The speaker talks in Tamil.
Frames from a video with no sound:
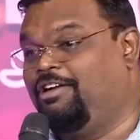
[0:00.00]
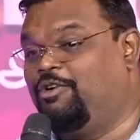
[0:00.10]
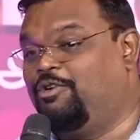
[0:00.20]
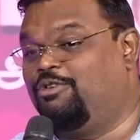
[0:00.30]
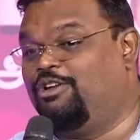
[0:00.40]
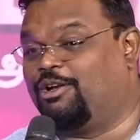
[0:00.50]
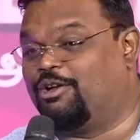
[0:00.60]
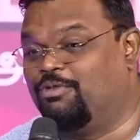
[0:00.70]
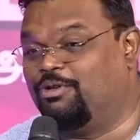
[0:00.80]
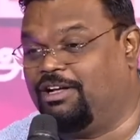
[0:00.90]
நடுவுல
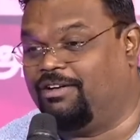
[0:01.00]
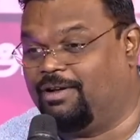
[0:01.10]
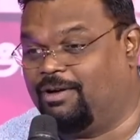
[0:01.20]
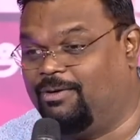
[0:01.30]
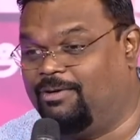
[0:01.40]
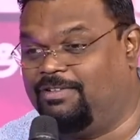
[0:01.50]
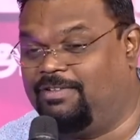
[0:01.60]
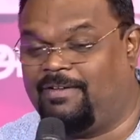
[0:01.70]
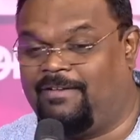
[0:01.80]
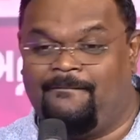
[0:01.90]
இருக்கும்போது தான் வரும்
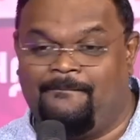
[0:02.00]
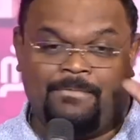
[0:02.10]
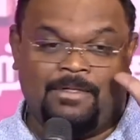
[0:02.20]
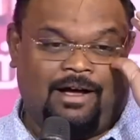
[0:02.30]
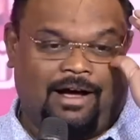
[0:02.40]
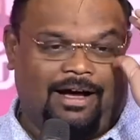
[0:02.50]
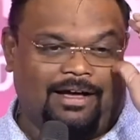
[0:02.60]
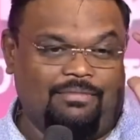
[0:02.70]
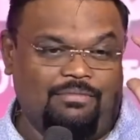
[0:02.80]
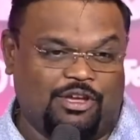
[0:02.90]

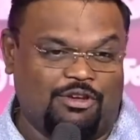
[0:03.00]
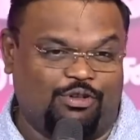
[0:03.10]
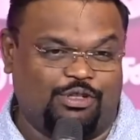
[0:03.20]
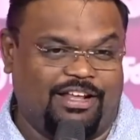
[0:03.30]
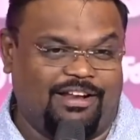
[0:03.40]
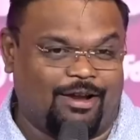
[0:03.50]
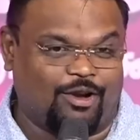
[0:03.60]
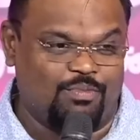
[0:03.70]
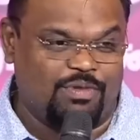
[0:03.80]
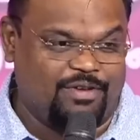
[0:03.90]
ஆரம்பிக்கும் போது
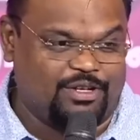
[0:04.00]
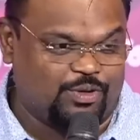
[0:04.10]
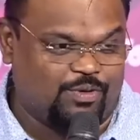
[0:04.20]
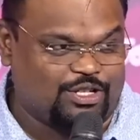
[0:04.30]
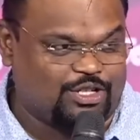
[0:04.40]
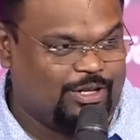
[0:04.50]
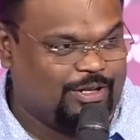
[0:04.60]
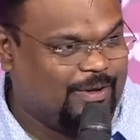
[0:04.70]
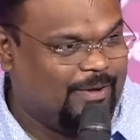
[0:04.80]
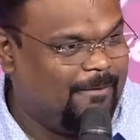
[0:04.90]
எல்லாருக்குமே விசுவாசம்
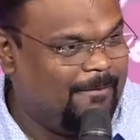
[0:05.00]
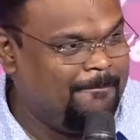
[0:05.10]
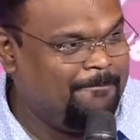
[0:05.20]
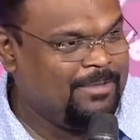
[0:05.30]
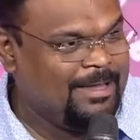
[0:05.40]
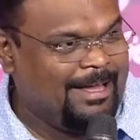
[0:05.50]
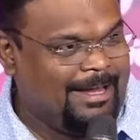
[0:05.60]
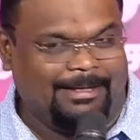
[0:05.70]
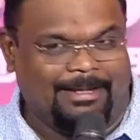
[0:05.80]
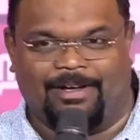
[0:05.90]
இருக்கும்
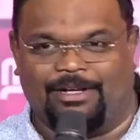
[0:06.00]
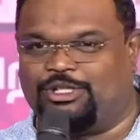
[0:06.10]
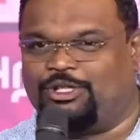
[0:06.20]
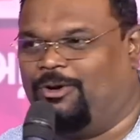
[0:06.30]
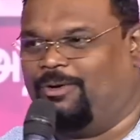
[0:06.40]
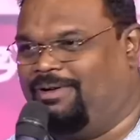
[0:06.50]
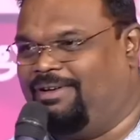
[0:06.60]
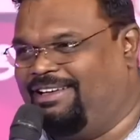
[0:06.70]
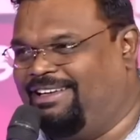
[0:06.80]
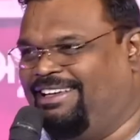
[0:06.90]
இந்த வருஷம்
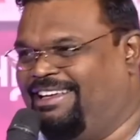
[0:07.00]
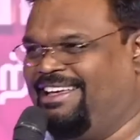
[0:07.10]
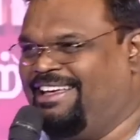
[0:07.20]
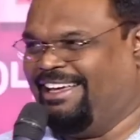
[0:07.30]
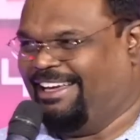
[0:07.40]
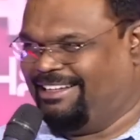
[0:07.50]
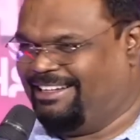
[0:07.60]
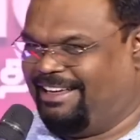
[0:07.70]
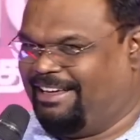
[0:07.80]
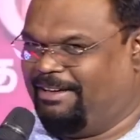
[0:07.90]

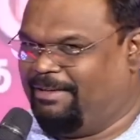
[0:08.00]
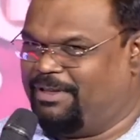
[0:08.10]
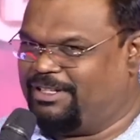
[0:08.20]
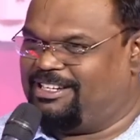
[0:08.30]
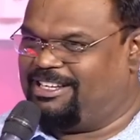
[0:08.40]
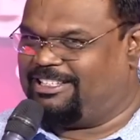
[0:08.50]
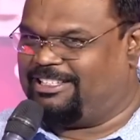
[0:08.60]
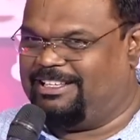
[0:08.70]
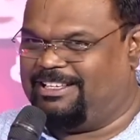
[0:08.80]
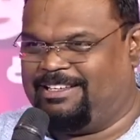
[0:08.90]
இந்த பிஸ்னஸ்
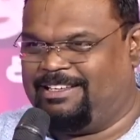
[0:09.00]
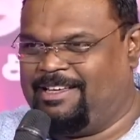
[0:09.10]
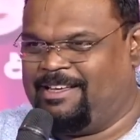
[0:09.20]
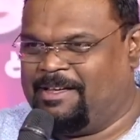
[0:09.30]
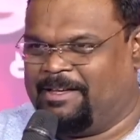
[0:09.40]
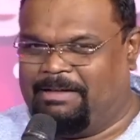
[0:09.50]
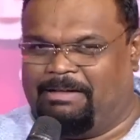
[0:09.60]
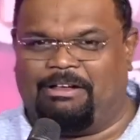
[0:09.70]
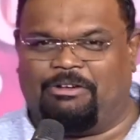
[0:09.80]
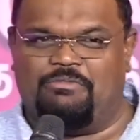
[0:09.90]

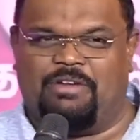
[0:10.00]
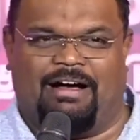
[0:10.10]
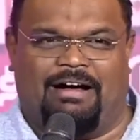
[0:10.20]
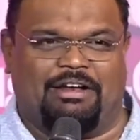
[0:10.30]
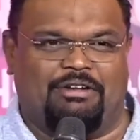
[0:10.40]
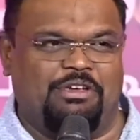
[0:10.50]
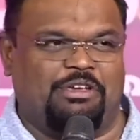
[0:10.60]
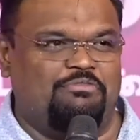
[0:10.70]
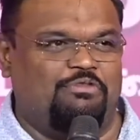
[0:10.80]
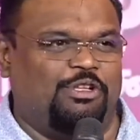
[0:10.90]
எல்லாருக்குமே
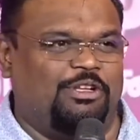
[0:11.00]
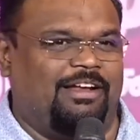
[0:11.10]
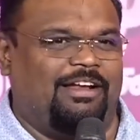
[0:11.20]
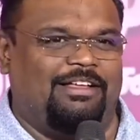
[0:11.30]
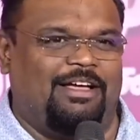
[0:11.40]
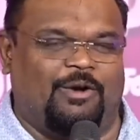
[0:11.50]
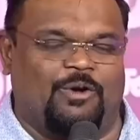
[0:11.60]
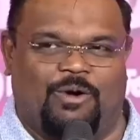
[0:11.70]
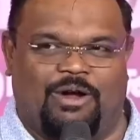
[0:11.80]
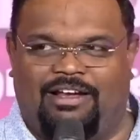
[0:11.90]
ஆரம்பிக்கும் போது நல்லா தான்
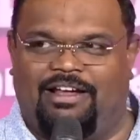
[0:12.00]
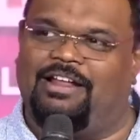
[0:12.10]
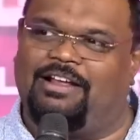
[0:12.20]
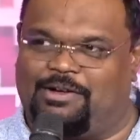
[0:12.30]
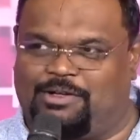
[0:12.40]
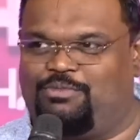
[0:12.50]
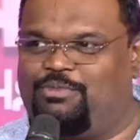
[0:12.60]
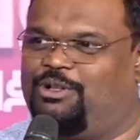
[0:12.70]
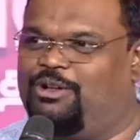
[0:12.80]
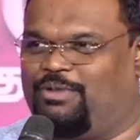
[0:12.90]
இருக்கும் கல்யாணம்
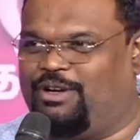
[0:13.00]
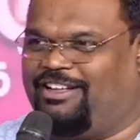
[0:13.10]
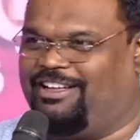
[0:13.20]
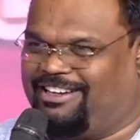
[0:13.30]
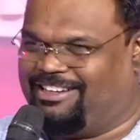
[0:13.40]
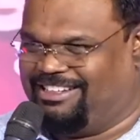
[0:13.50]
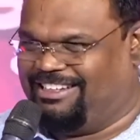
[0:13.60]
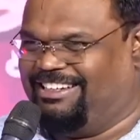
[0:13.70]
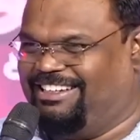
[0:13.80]
கட்டும் போதும் அப்படிதான் இருக்குது